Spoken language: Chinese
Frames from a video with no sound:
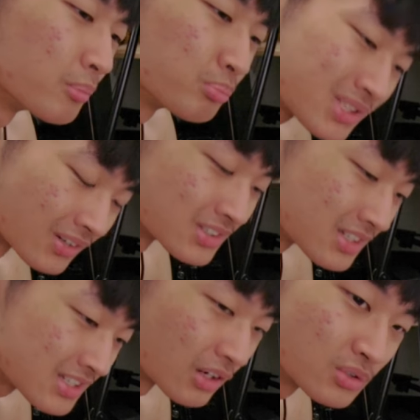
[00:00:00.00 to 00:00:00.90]
不小
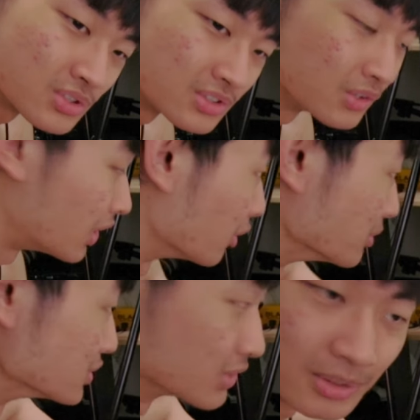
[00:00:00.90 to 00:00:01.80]
心消失的话，我
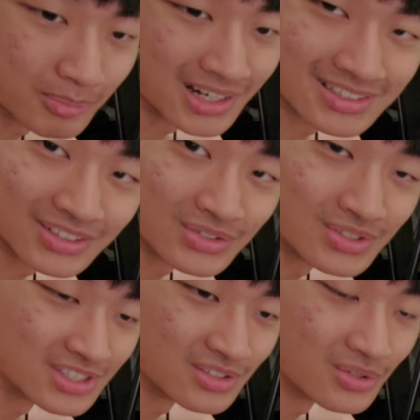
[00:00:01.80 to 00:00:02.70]
们就可以马上去
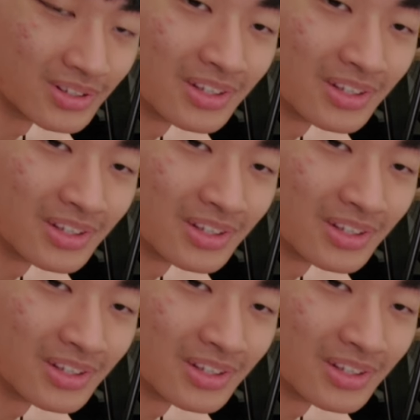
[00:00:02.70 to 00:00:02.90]
支援，